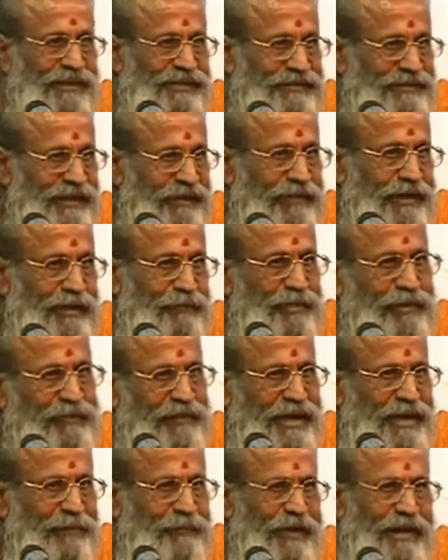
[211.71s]
స్థవరము
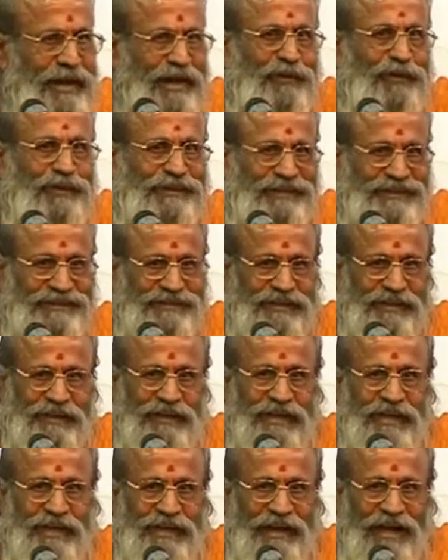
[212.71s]
ఇవన్నీ పేర్లకు వచ్చేసింది
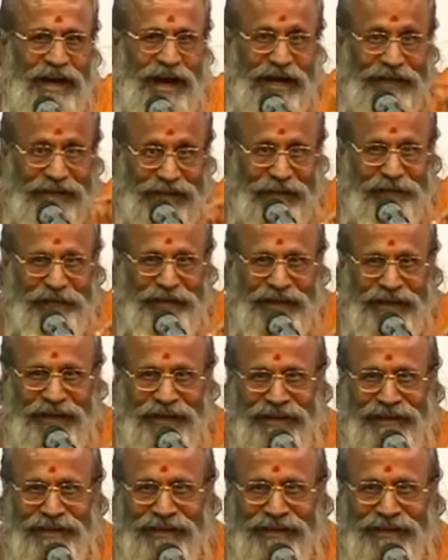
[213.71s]
అంటే ఏమిటి